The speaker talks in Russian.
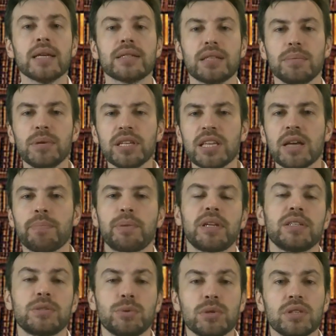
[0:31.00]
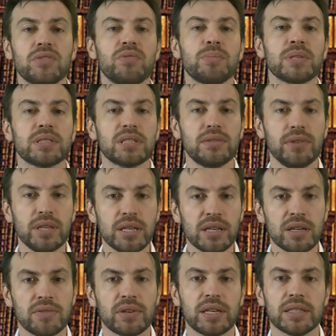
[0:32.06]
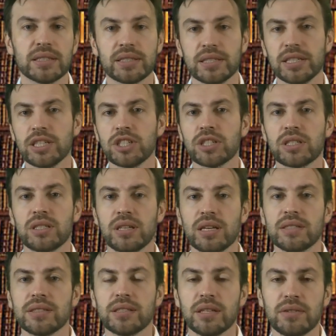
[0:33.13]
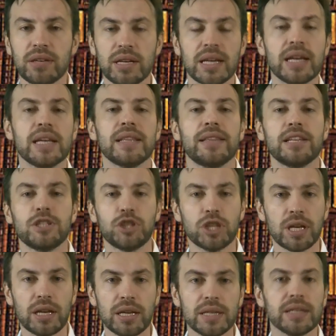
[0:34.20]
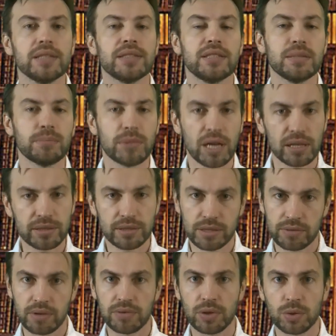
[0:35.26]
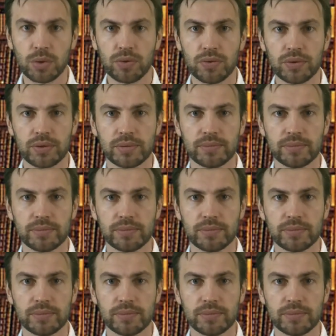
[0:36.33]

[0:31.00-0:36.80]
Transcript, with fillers: События происходят в Москве в конце XVI – начале XVII веков.